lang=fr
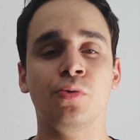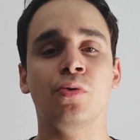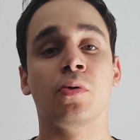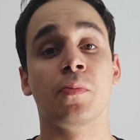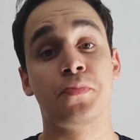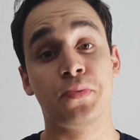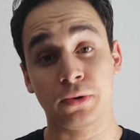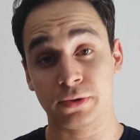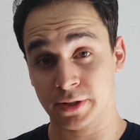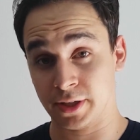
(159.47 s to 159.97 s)

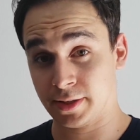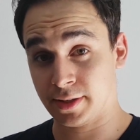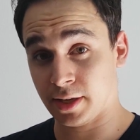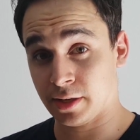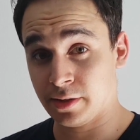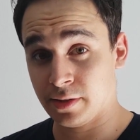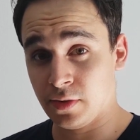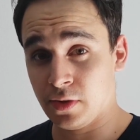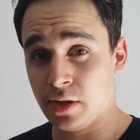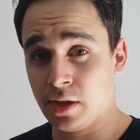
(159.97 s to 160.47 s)
donc pour cette
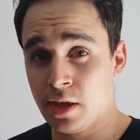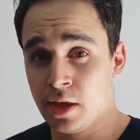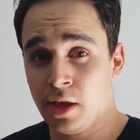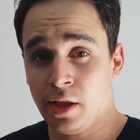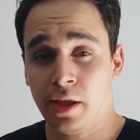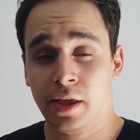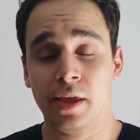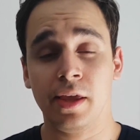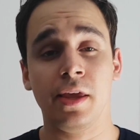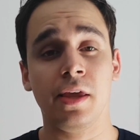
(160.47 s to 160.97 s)
année,
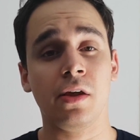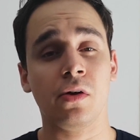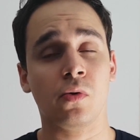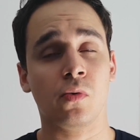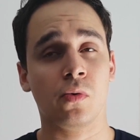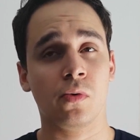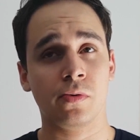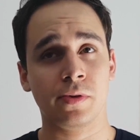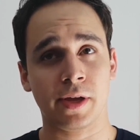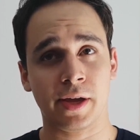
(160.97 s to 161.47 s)
et
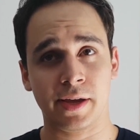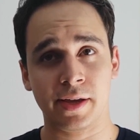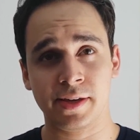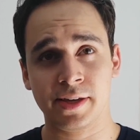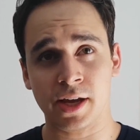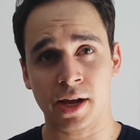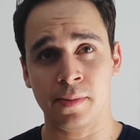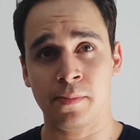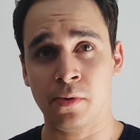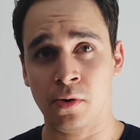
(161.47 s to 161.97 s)
on a
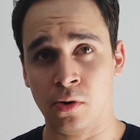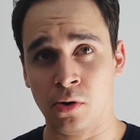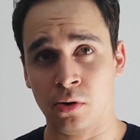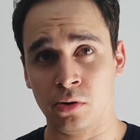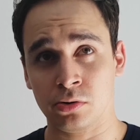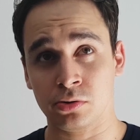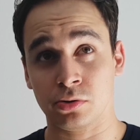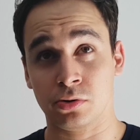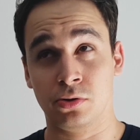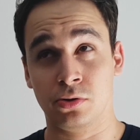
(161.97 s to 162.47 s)
également